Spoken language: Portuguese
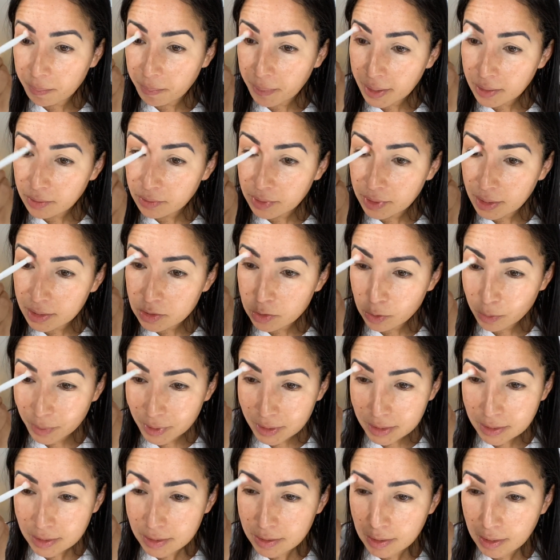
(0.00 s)
perto da
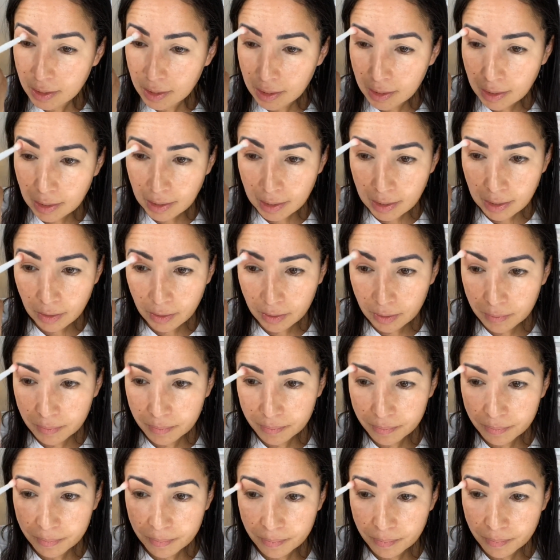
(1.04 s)
sobrancelha,
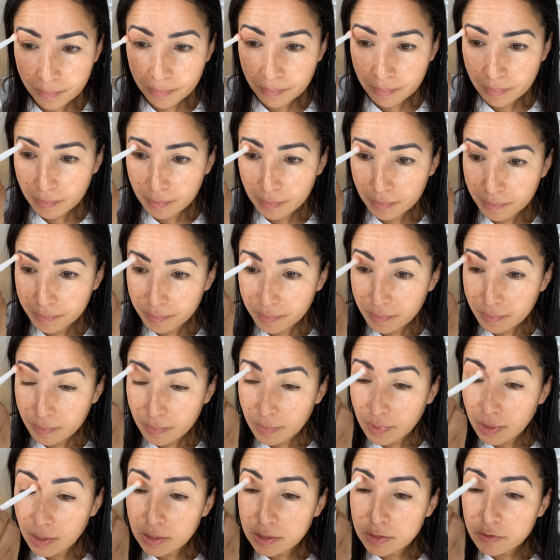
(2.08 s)
ó.